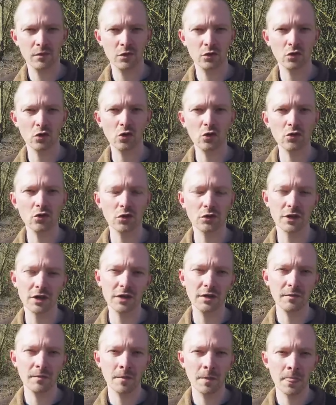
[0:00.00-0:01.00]
De l'autre
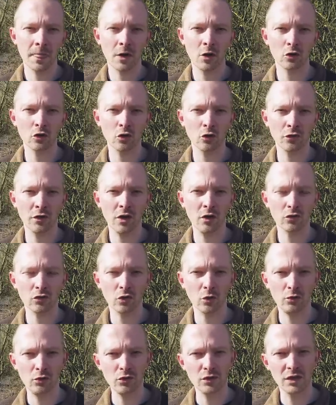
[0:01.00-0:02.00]
côté, quand on va entre
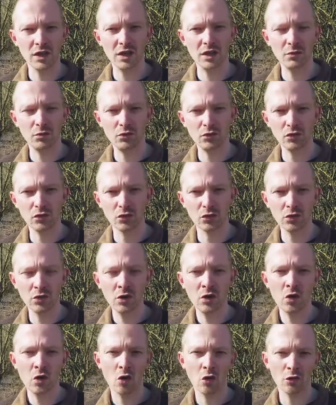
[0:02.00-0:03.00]
plus 1 et plus 2,
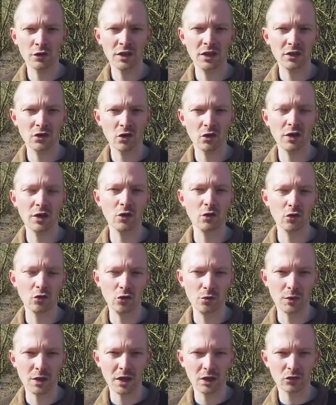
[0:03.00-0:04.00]
on est dans les hautes
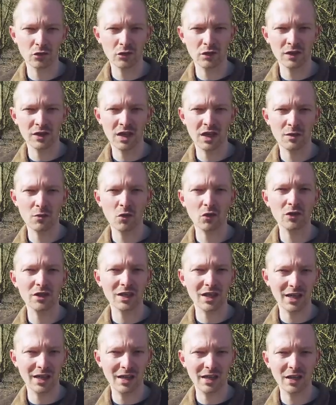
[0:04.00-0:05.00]
lumières, donc des éléments
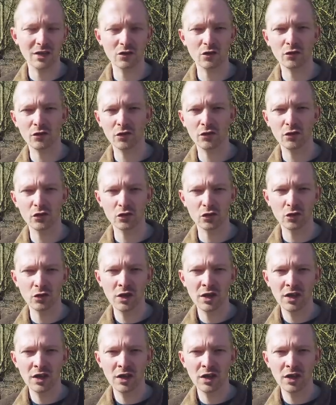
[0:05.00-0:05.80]
très clairs dans votre photo.